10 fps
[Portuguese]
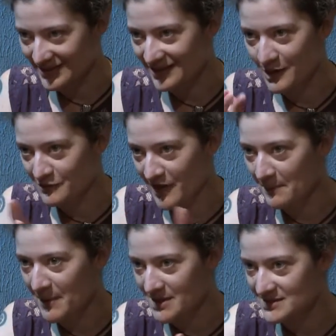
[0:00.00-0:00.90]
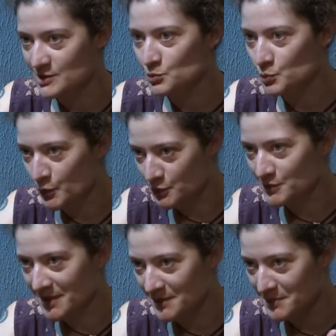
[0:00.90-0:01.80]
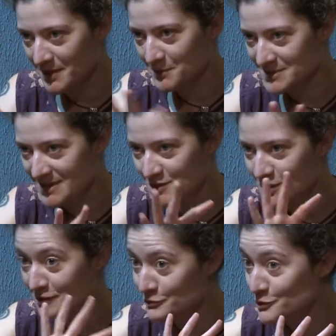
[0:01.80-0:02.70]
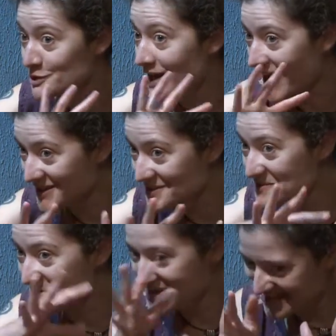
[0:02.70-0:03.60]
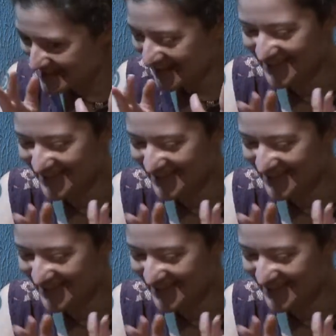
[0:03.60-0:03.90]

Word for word: que vem aparecendo muito, né? Porque é uma série de refugiados